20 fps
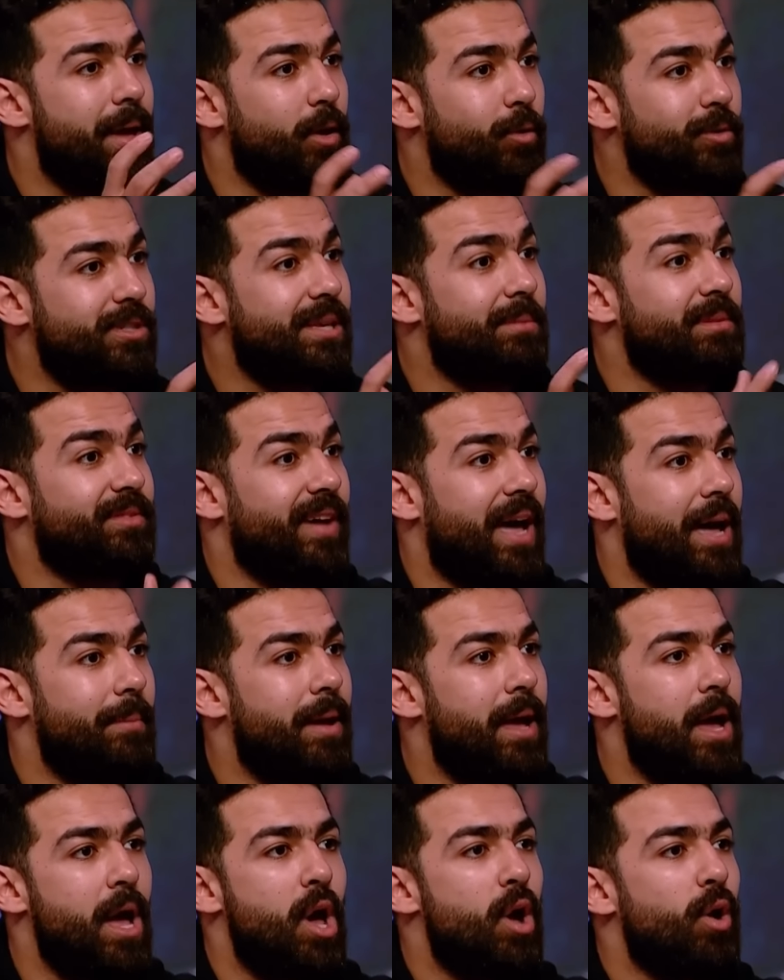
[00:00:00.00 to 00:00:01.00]
الجثه متفحمه
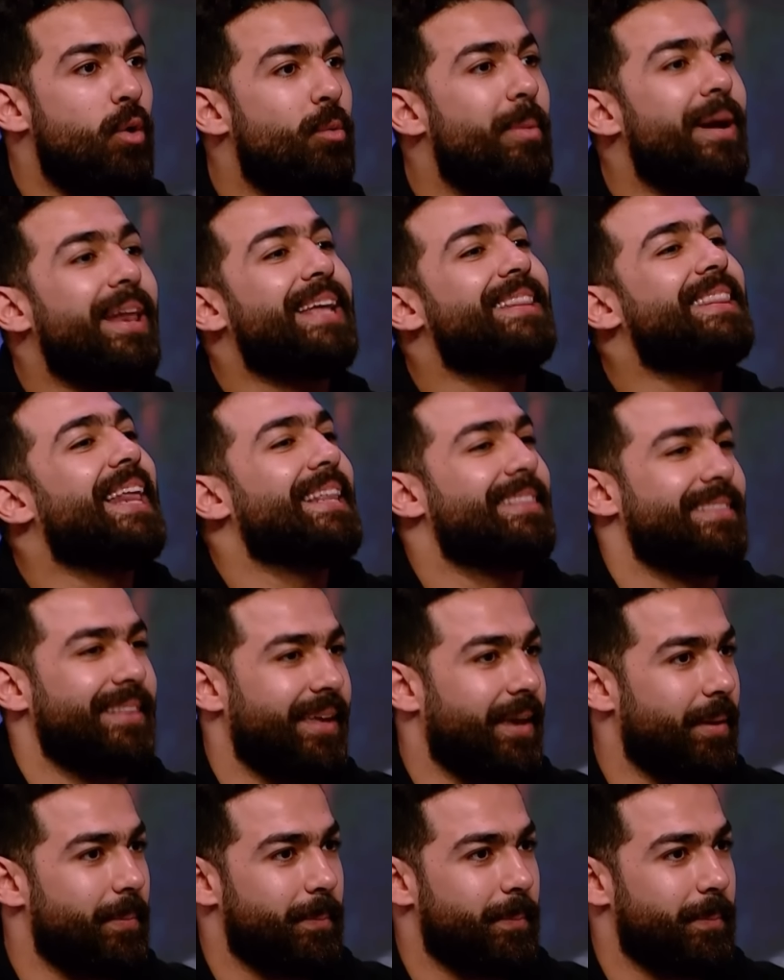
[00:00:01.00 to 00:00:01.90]
وبقى لها ثلاث ايام